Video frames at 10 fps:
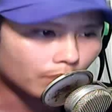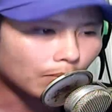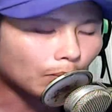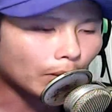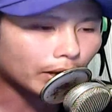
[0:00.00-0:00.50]

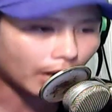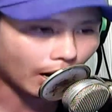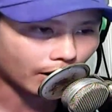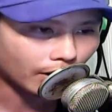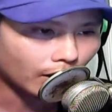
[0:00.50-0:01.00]
bắc minh
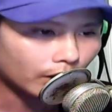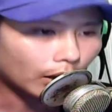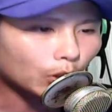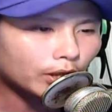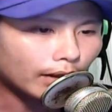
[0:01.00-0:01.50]
à
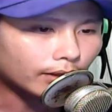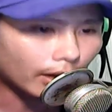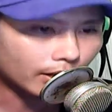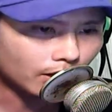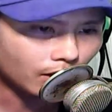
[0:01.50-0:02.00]
theo như ta
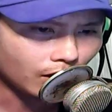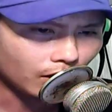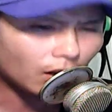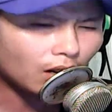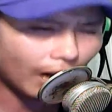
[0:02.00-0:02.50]
thấy
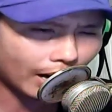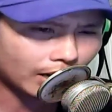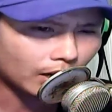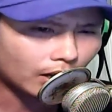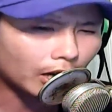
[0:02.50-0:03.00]
tương
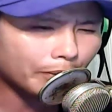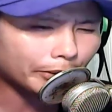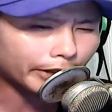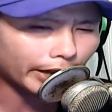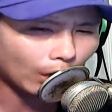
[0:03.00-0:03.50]
lai người mà
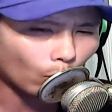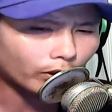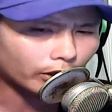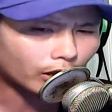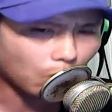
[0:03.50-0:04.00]
thành đạo
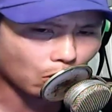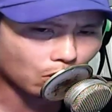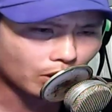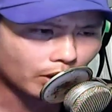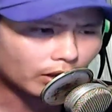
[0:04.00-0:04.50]
quân tứ
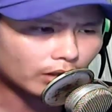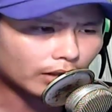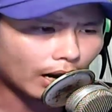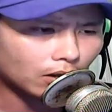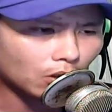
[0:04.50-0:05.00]
bộ sợ
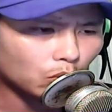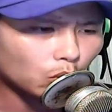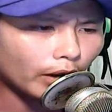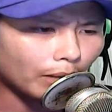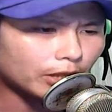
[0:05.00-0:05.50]
rằng không thua
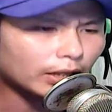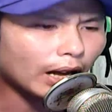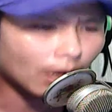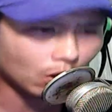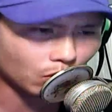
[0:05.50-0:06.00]
kém gì
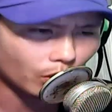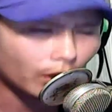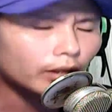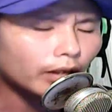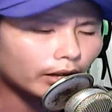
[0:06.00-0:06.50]
ta đâu
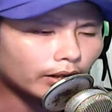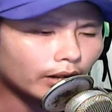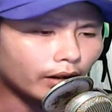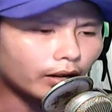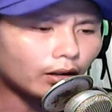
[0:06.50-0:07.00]
đến đến
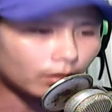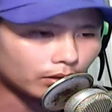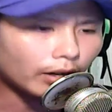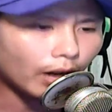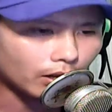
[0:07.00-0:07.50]
đến đến
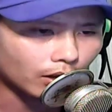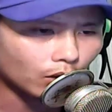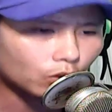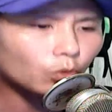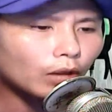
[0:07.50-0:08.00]
đến đây
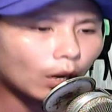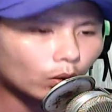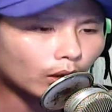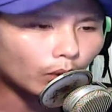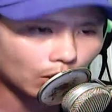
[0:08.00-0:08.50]
chúng ta uống
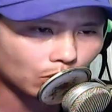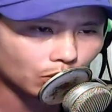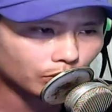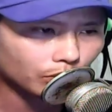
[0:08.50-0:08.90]
rượu nào